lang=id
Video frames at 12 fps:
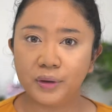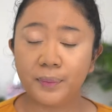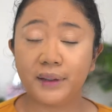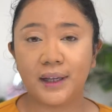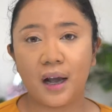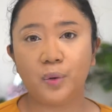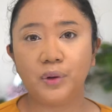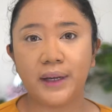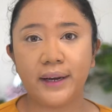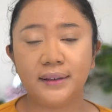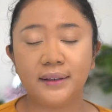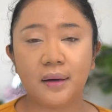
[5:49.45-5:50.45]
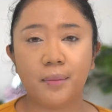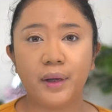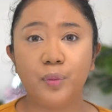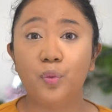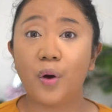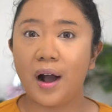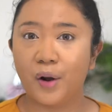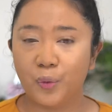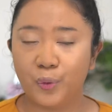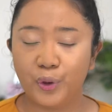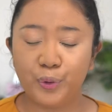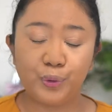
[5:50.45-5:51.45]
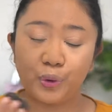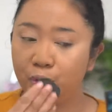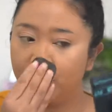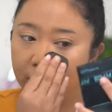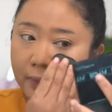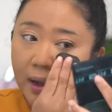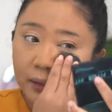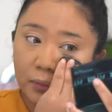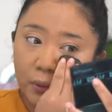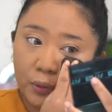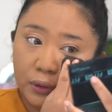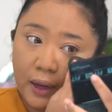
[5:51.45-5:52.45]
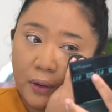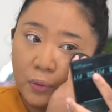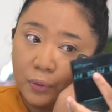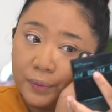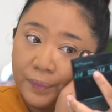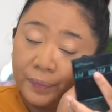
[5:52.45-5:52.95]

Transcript: seperti aku sayang sama ibu aku itu so sweet banget menurut aku